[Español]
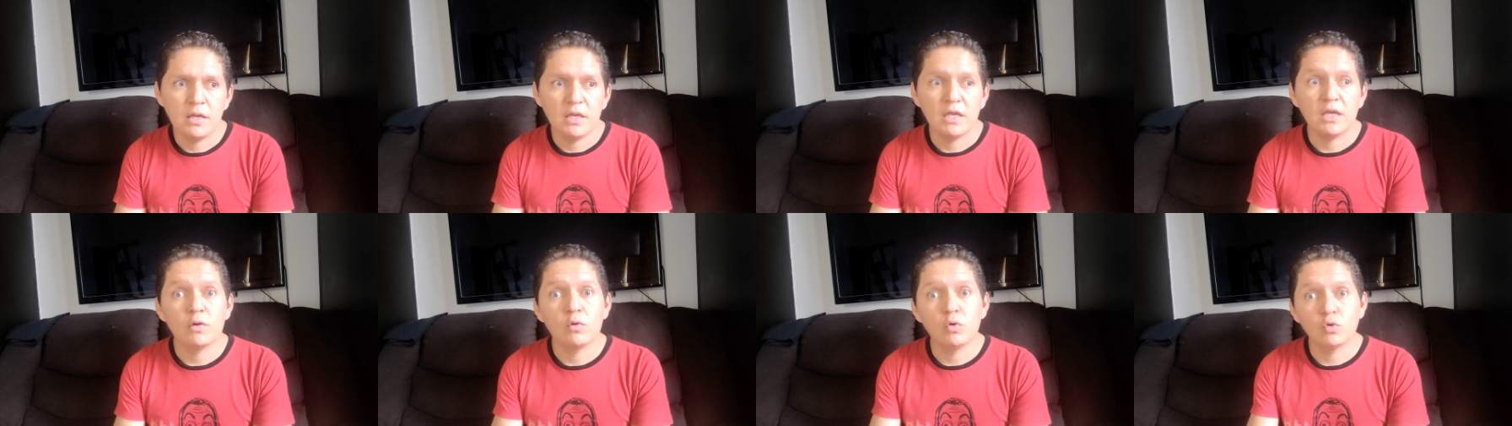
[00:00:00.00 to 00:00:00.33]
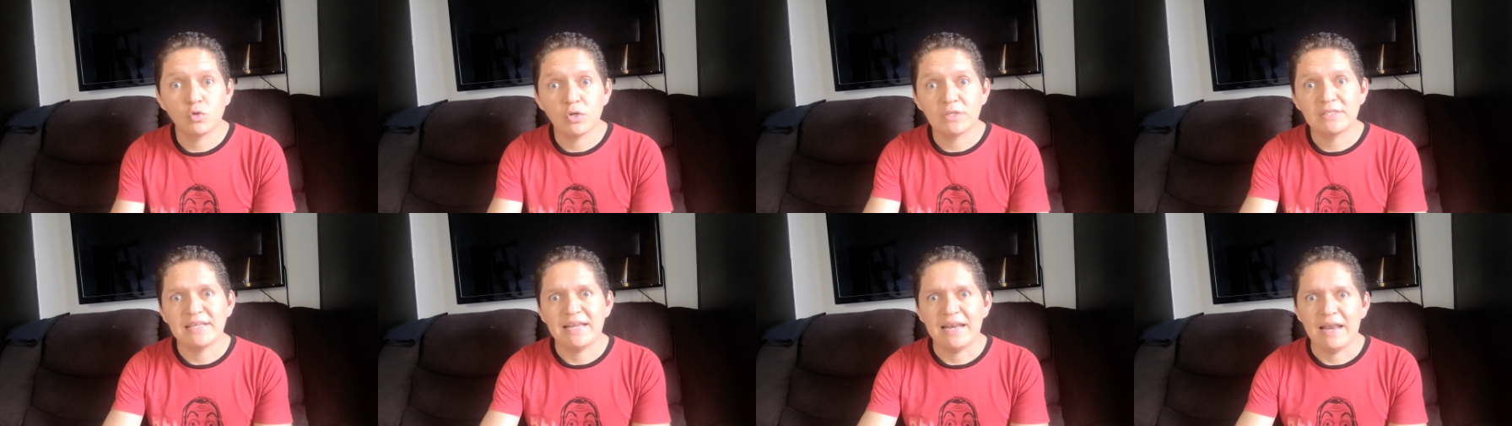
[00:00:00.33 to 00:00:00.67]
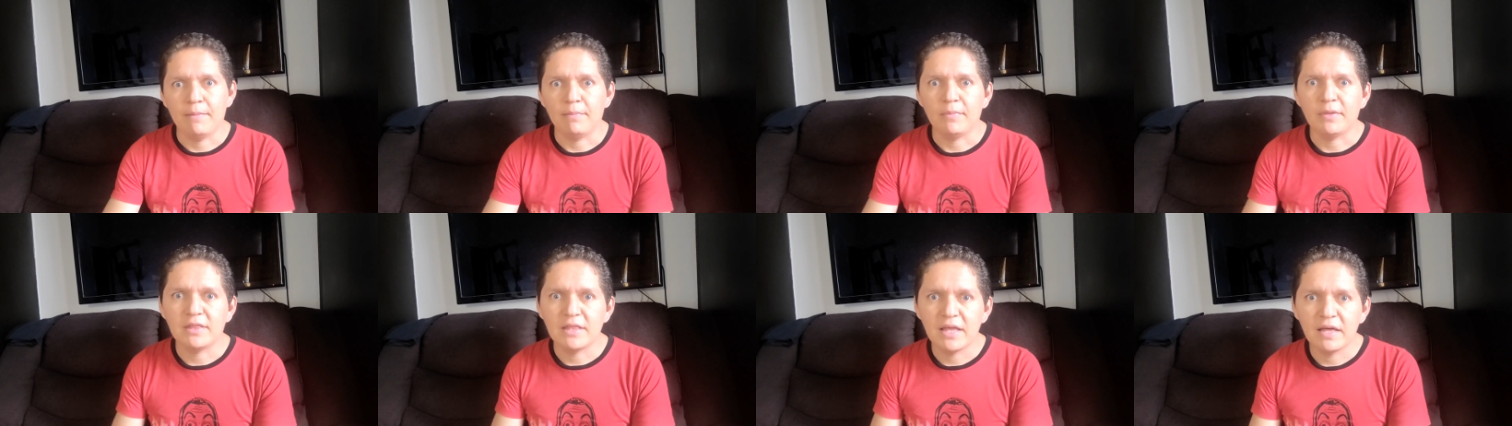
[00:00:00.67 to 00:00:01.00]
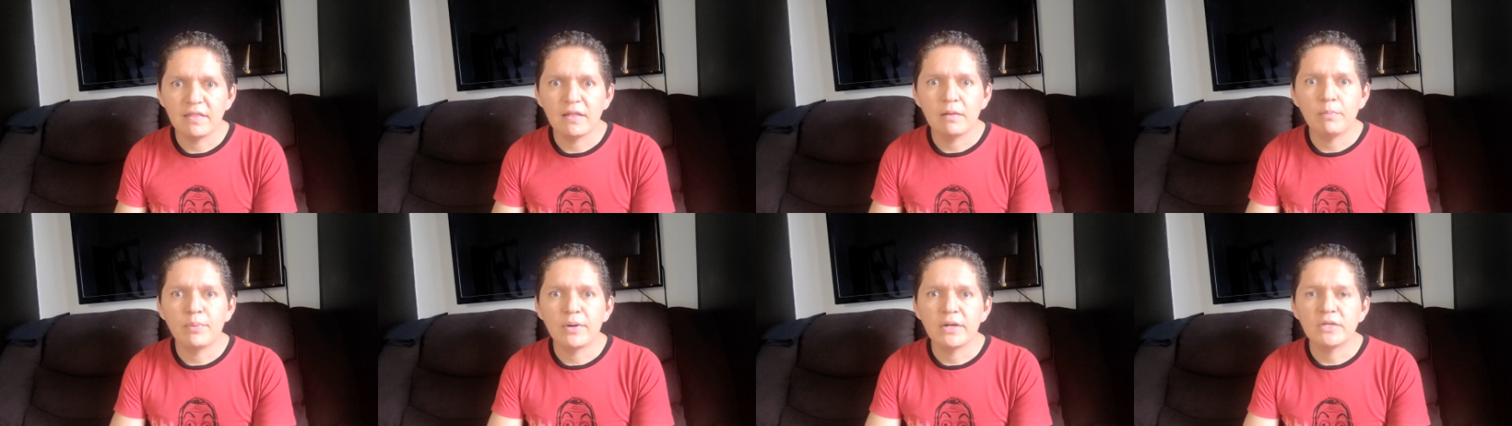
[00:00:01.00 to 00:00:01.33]
incluso hasta la mitad
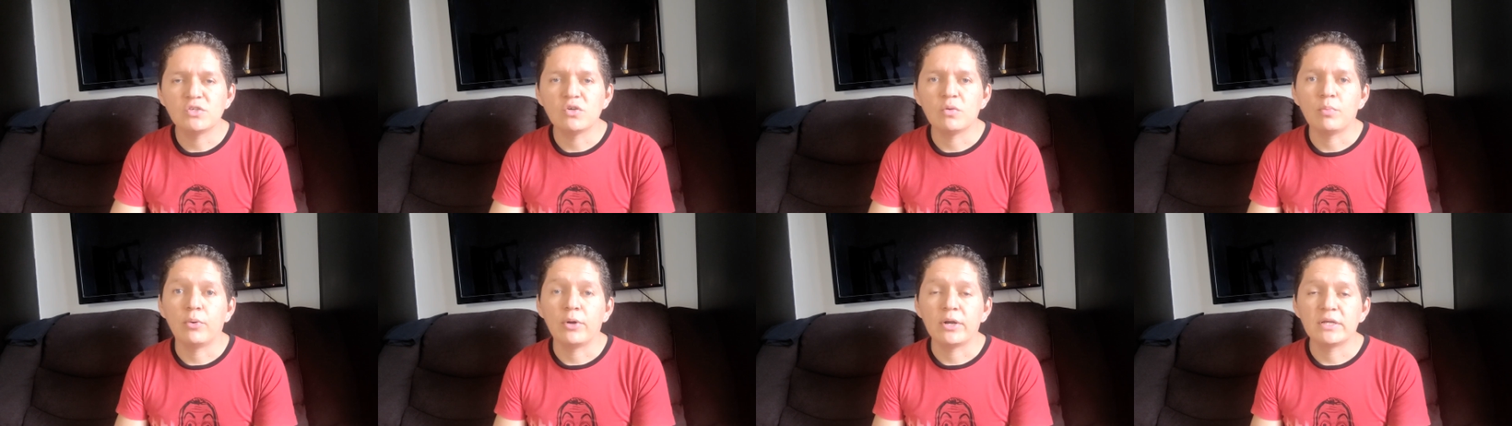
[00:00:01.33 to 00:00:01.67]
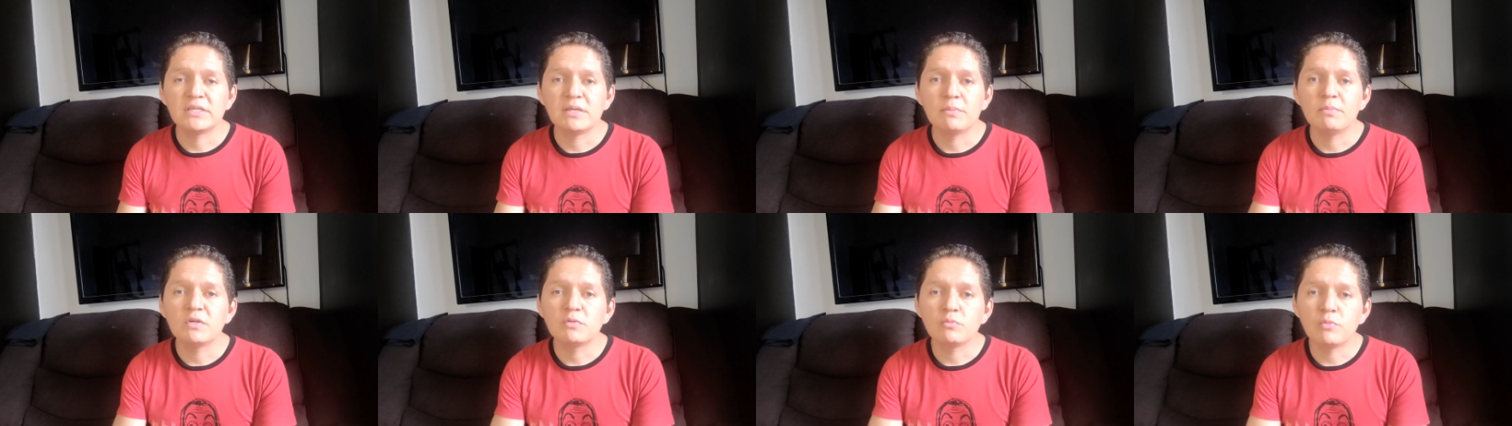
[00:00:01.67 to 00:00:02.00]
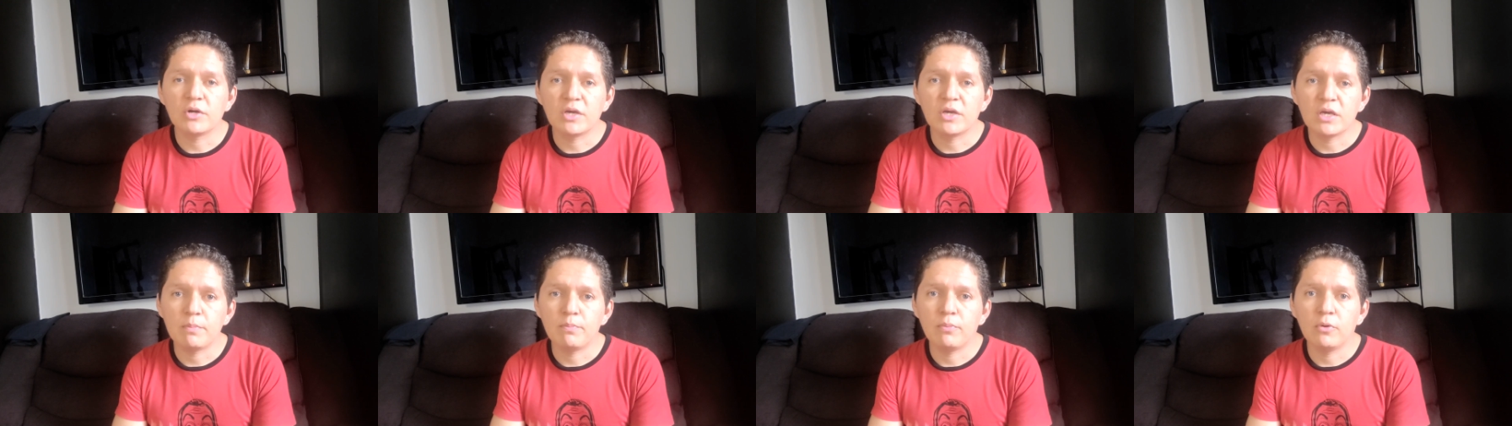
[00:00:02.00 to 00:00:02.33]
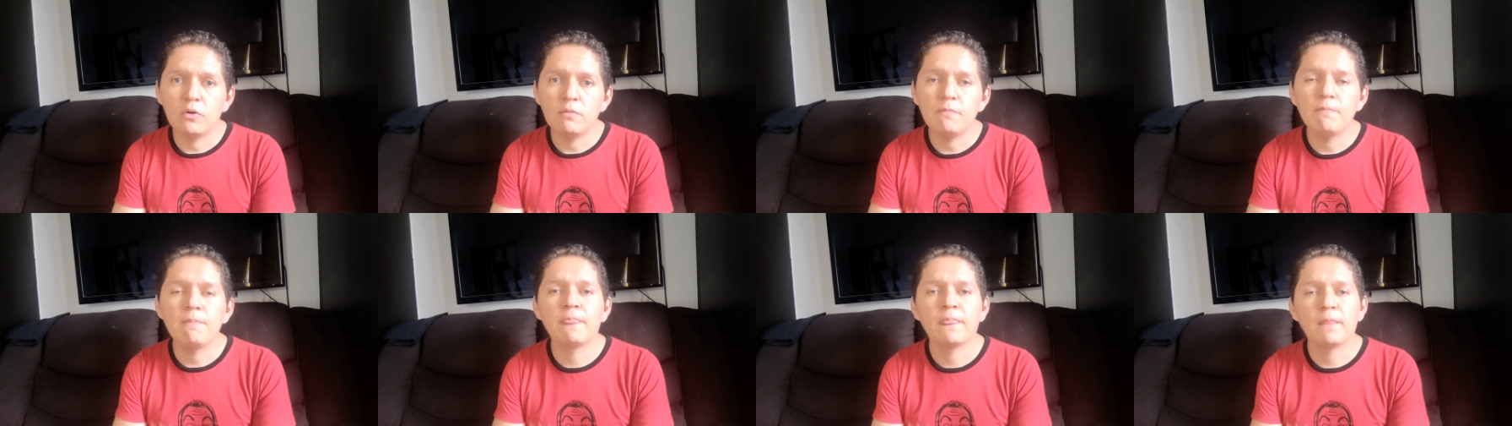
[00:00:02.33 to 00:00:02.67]
del precio por ese mismo
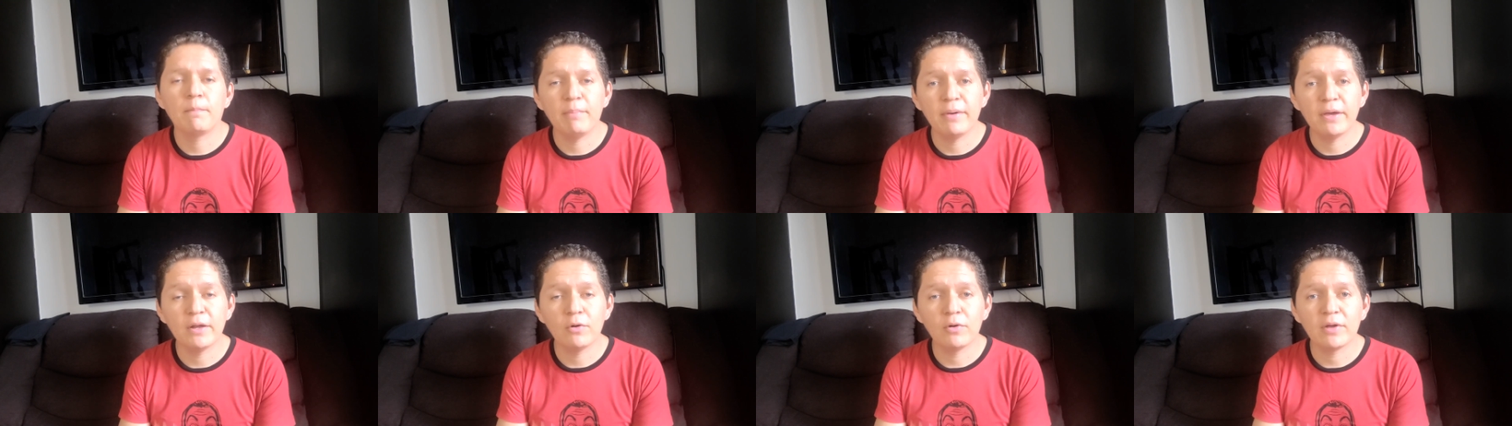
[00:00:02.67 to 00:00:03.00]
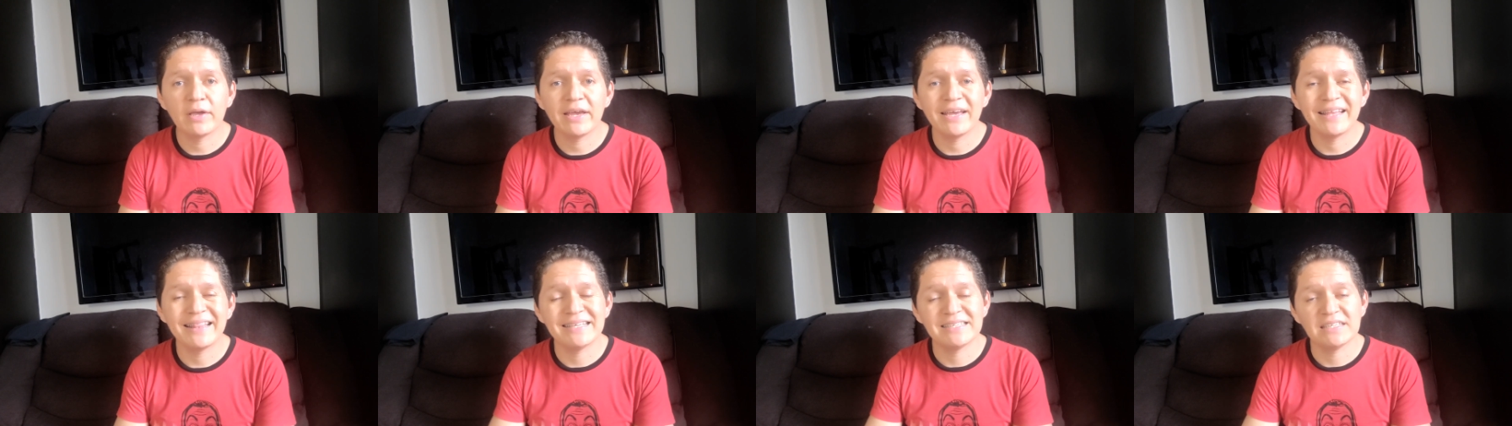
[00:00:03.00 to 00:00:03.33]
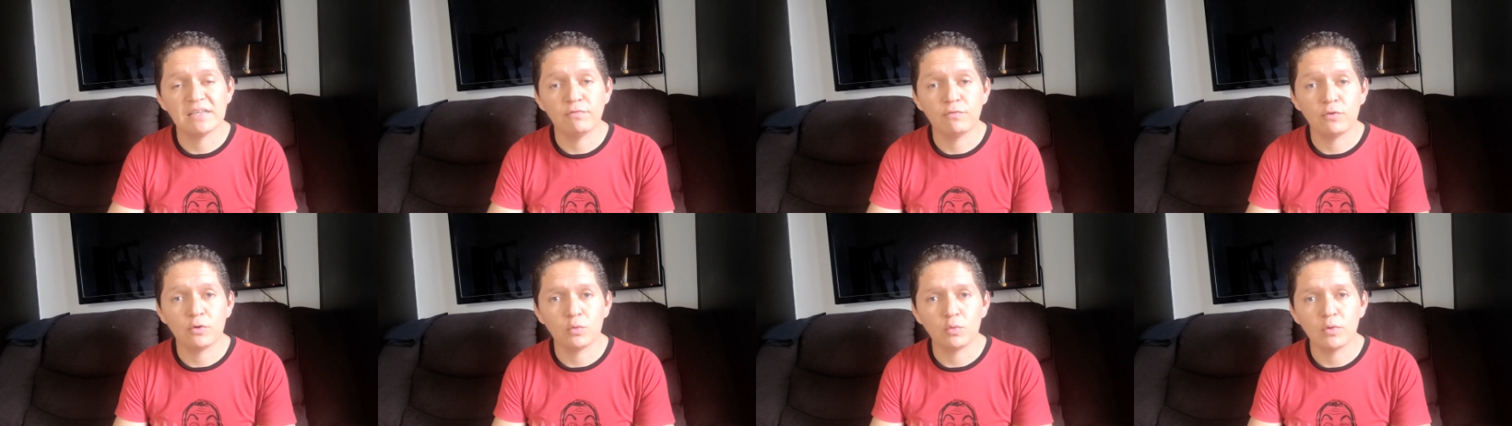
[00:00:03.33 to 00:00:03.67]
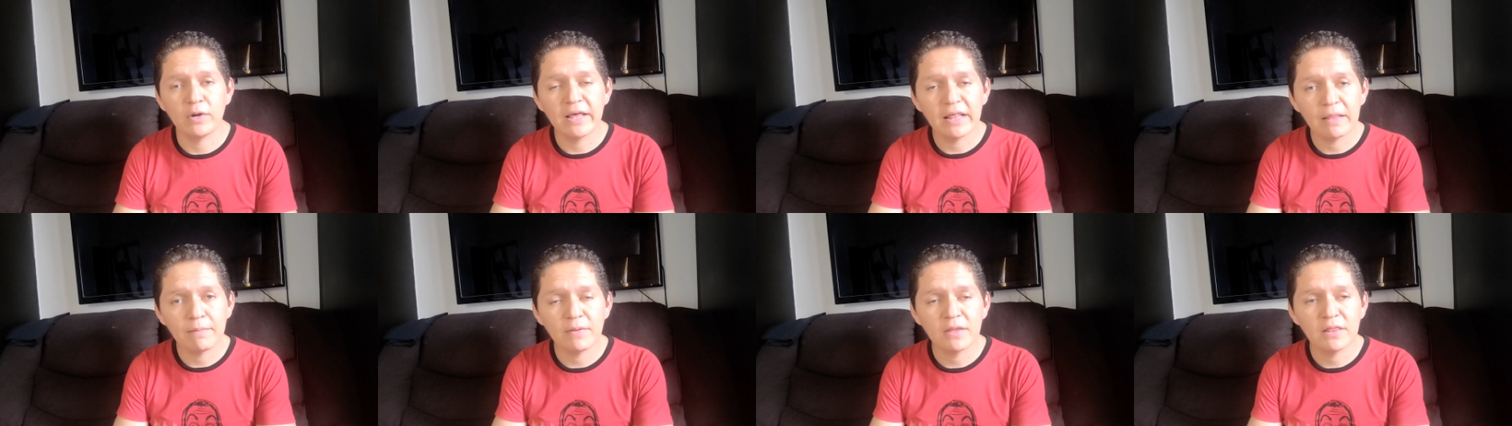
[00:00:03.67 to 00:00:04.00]
equipo, pero que
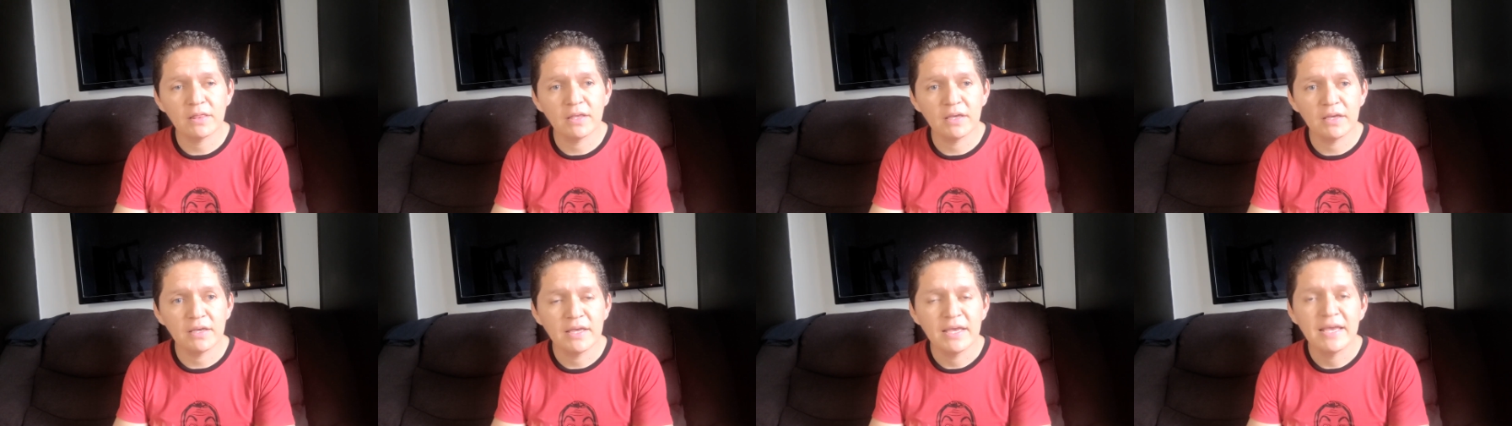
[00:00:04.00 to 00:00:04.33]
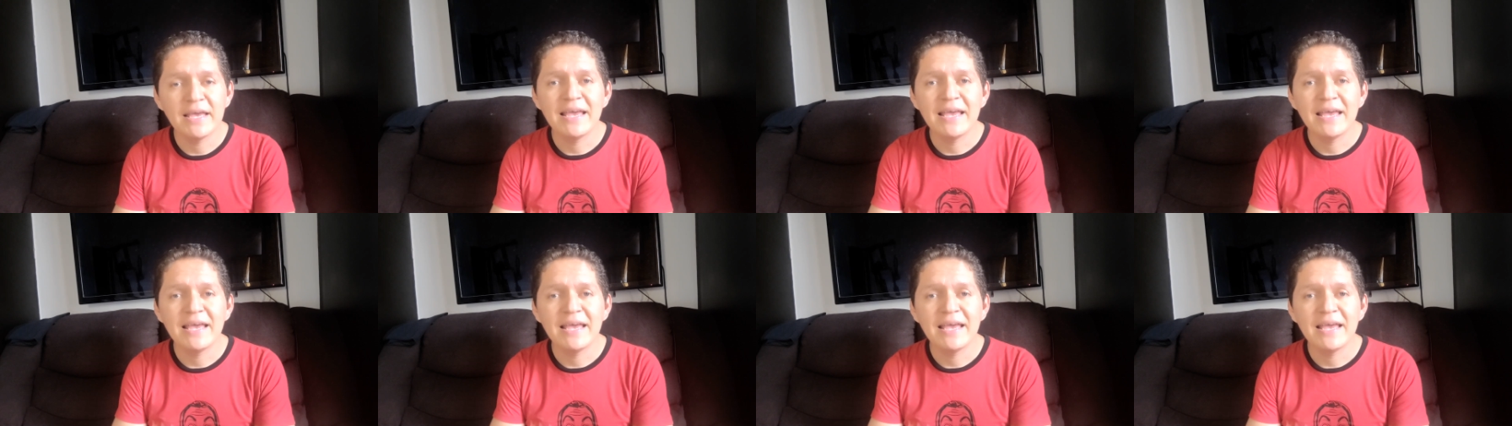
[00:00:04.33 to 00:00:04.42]
desafortunadamente